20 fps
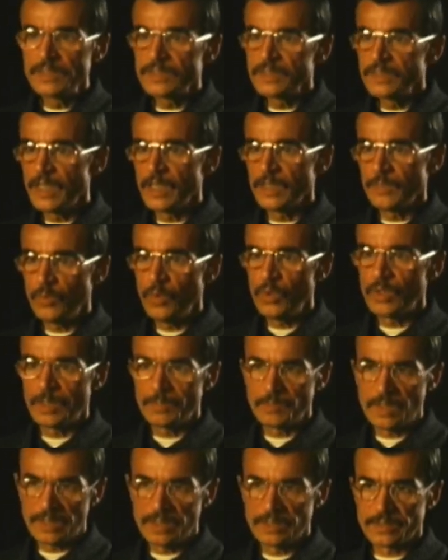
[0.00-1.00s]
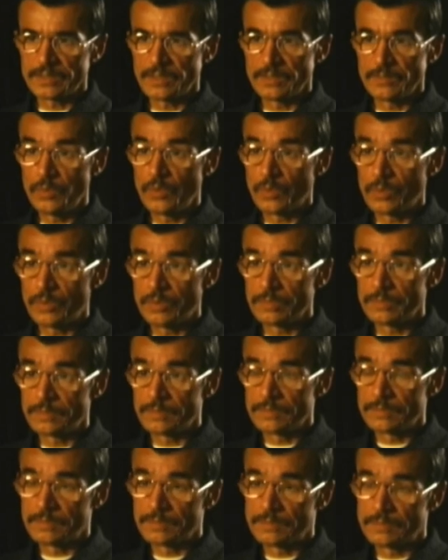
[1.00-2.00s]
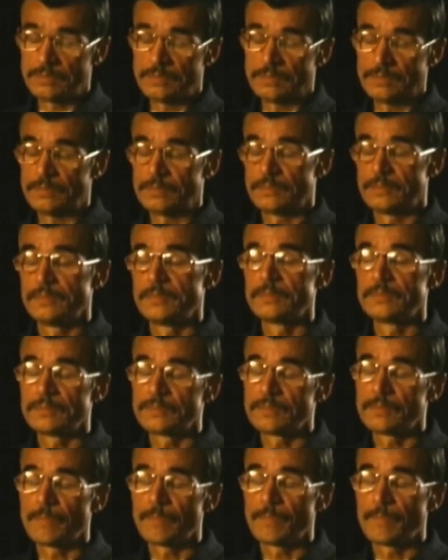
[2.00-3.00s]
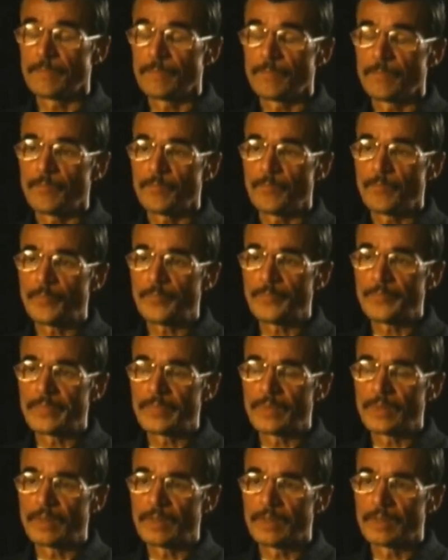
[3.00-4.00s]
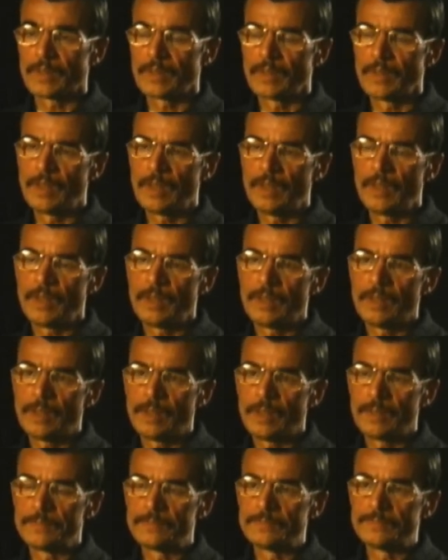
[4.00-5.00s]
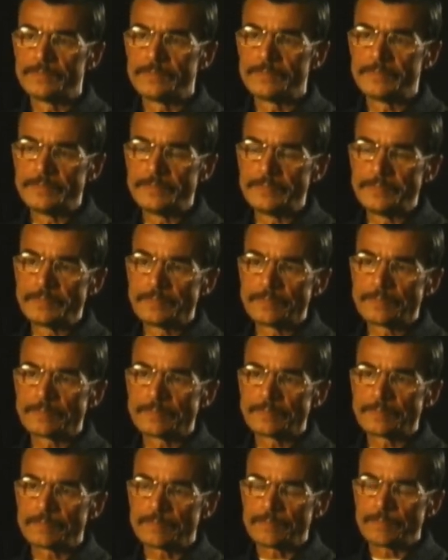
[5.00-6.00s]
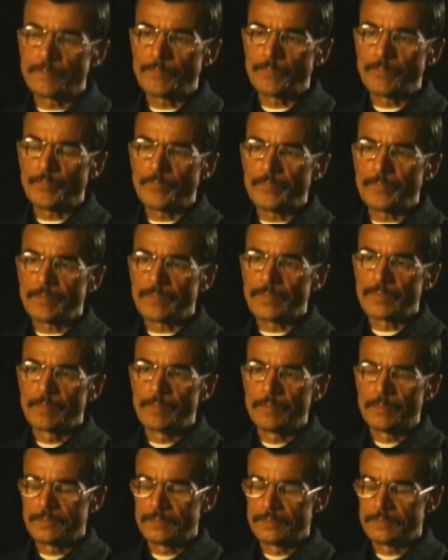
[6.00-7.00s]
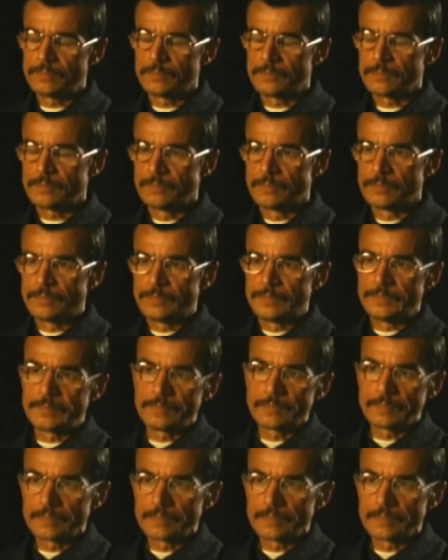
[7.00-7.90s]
не зная Бога, обратился к Богу. Ну, Многие знают это чувство, чувство ощущения